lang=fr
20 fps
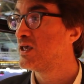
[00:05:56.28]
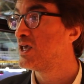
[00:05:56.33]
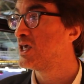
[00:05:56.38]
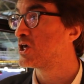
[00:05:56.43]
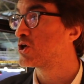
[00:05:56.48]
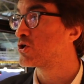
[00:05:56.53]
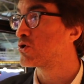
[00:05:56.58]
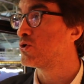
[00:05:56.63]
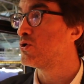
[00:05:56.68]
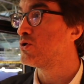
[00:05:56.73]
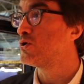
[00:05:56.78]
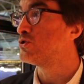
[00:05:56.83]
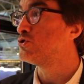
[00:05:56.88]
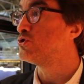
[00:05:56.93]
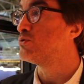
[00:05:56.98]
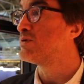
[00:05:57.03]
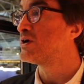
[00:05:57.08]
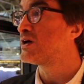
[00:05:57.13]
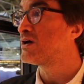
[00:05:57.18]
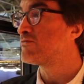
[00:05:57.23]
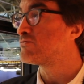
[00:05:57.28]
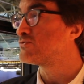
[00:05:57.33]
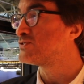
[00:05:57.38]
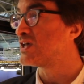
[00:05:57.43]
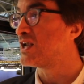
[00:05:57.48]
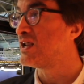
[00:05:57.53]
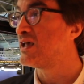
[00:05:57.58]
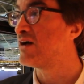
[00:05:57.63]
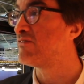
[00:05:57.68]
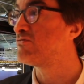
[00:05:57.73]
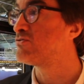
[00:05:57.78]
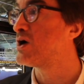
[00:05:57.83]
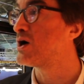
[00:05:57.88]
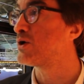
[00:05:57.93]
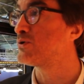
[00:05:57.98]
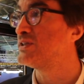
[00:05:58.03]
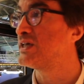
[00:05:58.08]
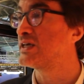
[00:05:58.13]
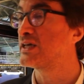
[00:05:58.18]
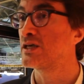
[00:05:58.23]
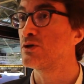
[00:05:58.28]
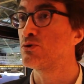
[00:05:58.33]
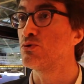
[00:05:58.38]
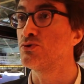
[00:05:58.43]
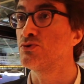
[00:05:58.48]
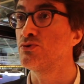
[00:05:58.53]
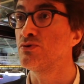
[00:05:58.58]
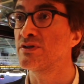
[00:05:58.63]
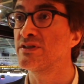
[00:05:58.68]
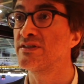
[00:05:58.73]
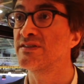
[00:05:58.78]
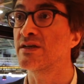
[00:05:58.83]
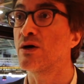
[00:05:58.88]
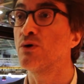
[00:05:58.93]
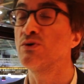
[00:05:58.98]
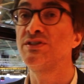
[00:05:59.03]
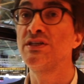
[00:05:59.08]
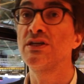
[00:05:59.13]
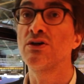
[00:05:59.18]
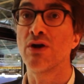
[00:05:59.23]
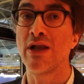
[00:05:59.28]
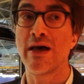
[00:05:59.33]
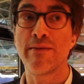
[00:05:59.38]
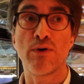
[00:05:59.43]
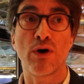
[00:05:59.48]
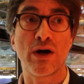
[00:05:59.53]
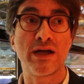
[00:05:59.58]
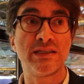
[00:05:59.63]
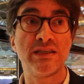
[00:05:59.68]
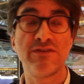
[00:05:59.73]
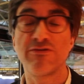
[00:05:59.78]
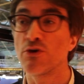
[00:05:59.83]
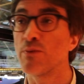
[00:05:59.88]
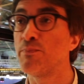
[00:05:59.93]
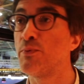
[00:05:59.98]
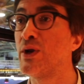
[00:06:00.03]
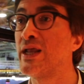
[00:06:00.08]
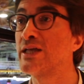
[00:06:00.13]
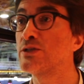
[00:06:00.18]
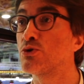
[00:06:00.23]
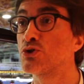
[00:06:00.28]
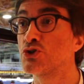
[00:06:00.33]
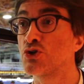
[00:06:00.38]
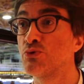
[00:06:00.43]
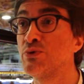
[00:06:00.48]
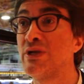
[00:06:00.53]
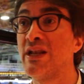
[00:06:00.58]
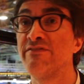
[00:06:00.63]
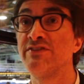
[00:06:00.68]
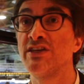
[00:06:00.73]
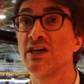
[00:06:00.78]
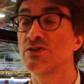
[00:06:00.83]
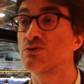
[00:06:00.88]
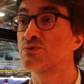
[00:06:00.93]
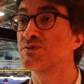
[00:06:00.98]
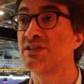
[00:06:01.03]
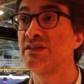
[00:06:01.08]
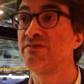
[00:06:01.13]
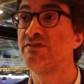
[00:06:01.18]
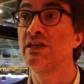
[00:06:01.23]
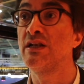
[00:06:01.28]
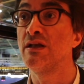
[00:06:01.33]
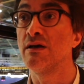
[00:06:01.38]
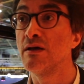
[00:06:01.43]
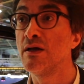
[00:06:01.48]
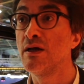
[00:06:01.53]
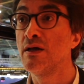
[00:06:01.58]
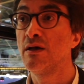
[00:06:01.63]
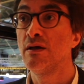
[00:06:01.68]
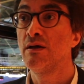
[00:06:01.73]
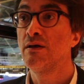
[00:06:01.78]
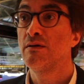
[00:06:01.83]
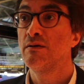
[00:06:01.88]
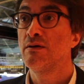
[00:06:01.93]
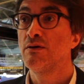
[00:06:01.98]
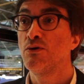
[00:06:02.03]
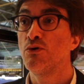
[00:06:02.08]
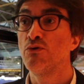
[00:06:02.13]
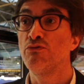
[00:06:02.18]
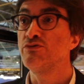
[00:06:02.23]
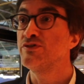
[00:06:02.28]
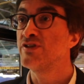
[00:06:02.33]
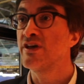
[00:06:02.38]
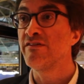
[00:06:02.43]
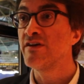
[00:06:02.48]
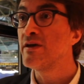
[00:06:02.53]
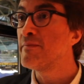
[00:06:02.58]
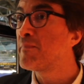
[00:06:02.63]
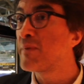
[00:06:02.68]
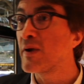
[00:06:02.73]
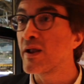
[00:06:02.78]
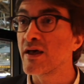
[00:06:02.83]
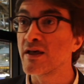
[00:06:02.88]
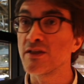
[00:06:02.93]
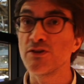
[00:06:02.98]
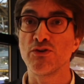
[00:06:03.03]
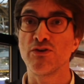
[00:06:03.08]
et que demain, vous allez avoir une agriculture qui sera aussi collaborative que peut l'être aujourd'hui l'aviation civile où vous avez plein